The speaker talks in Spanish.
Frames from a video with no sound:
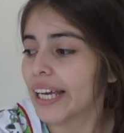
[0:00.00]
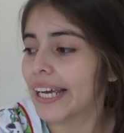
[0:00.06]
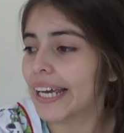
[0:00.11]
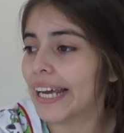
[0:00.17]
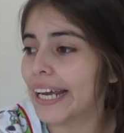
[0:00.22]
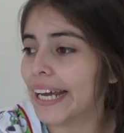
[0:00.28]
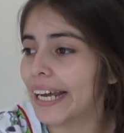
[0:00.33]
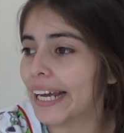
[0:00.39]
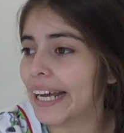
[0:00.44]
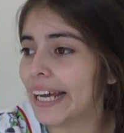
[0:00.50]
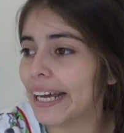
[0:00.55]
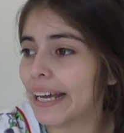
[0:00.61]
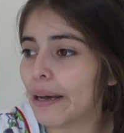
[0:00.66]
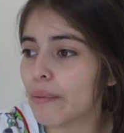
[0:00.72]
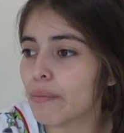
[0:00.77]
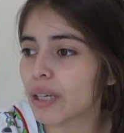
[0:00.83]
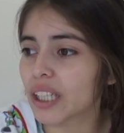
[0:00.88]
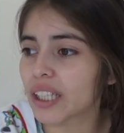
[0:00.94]

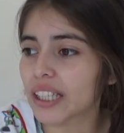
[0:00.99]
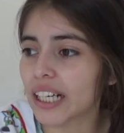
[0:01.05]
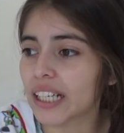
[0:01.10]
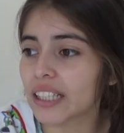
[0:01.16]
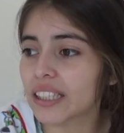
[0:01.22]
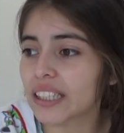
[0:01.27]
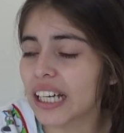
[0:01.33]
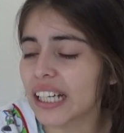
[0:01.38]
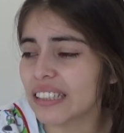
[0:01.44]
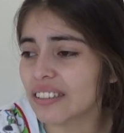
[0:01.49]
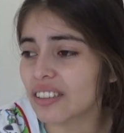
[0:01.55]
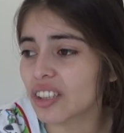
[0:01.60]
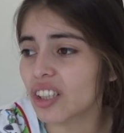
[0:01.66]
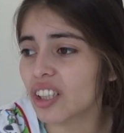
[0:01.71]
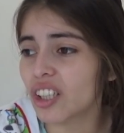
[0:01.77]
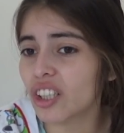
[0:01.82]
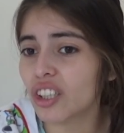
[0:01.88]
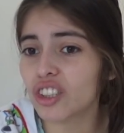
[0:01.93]
Eh, mientras
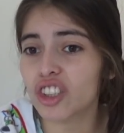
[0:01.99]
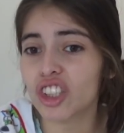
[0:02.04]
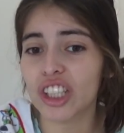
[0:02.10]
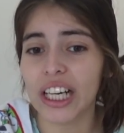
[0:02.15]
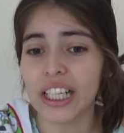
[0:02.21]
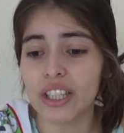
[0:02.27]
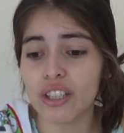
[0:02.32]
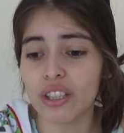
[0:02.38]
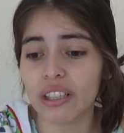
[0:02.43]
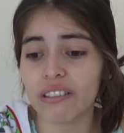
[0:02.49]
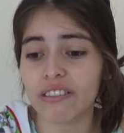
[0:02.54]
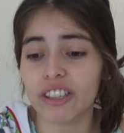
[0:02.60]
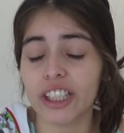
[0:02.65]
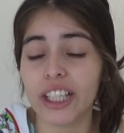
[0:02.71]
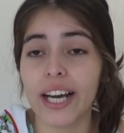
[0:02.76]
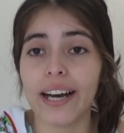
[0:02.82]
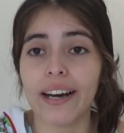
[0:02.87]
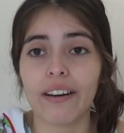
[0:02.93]
tanto, yo cacho que
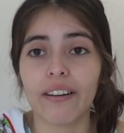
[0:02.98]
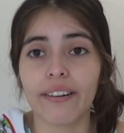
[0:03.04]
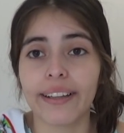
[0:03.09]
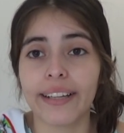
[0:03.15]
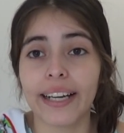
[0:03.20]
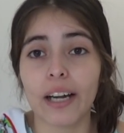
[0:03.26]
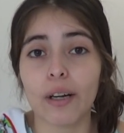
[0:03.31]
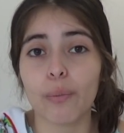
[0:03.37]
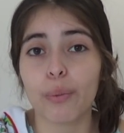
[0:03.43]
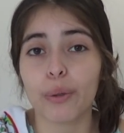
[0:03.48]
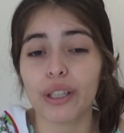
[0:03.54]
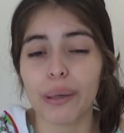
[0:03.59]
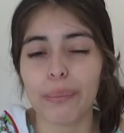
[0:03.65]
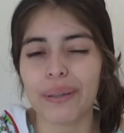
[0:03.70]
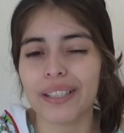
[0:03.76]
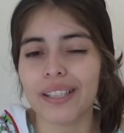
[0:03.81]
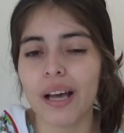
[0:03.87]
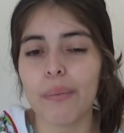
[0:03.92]
voy a ordenar un poco
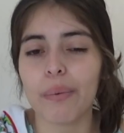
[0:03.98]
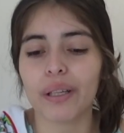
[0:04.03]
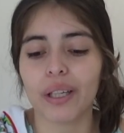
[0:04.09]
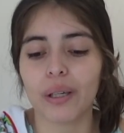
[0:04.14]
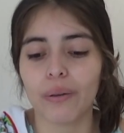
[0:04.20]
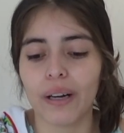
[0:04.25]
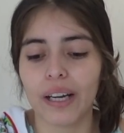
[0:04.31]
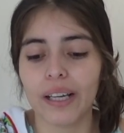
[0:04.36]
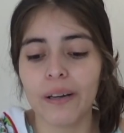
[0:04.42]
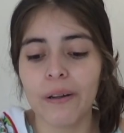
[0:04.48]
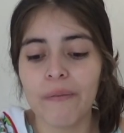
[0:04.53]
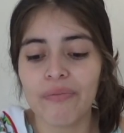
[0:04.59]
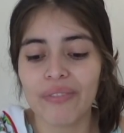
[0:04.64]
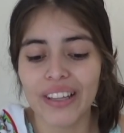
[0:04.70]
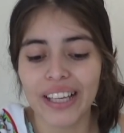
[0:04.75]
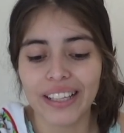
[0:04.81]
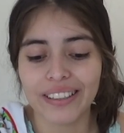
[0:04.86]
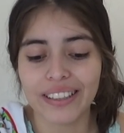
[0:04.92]
la pieza porque igual,
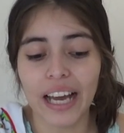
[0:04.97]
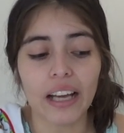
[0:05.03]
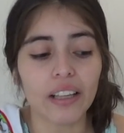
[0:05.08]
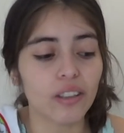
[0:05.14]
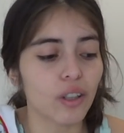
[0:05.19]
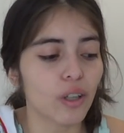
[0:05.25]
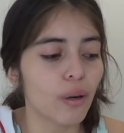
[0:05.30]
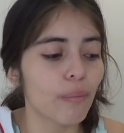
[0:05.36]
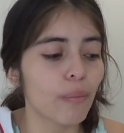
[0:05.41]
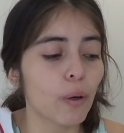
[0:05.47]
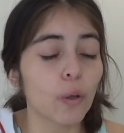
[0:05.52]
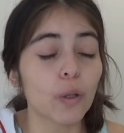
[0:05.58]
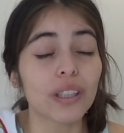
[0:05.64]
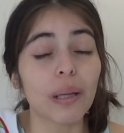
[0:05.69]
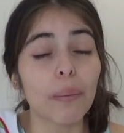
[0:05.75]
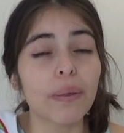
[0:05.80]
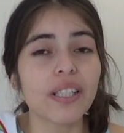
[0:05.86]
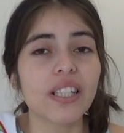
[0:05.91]
ya, yo me
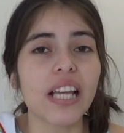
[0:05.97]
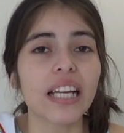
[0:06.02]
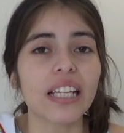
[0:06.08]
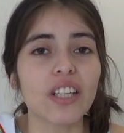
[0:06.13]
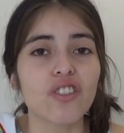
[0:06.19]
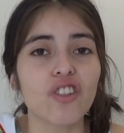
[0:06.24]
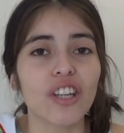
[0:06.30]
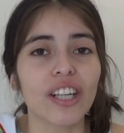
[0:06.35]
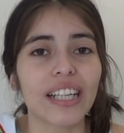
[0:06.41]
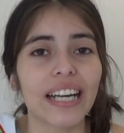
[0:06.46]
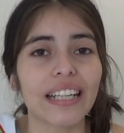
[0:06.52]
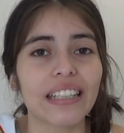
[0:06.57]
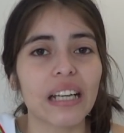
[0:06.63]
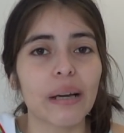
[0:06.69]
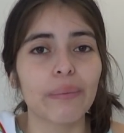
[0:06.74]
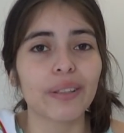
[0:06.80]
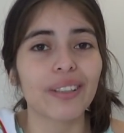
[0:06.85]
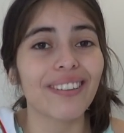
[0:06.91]
gusta pensar que soy
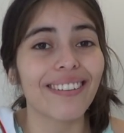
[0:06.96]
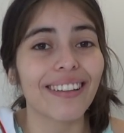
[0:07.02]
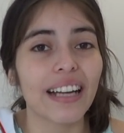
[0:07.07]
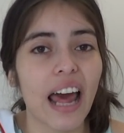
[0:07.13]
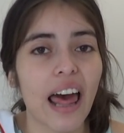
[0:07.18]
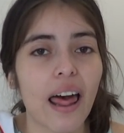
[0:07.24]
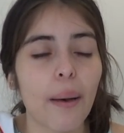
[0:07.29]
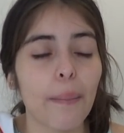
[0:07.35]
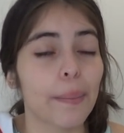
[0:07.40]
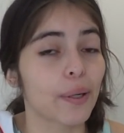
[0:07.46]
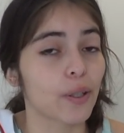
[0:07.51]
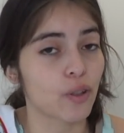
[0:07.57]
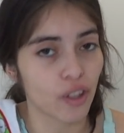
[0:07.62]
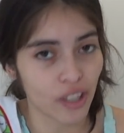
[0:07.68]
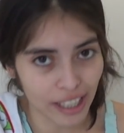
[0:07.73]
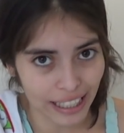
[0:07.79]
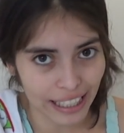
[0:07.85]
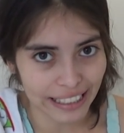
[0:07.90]
relativamente ordenada, pero
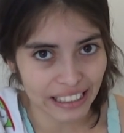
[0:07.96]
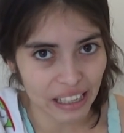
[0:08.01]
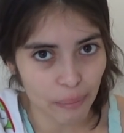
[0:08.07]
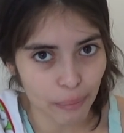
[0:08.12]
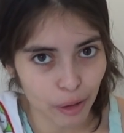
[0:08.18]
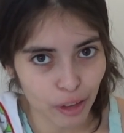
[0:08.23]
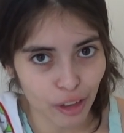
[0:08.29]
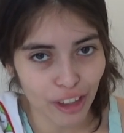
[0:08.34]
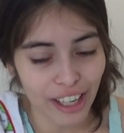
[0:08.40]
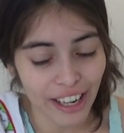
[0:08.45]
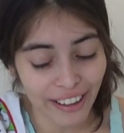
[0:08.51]
soy relativamente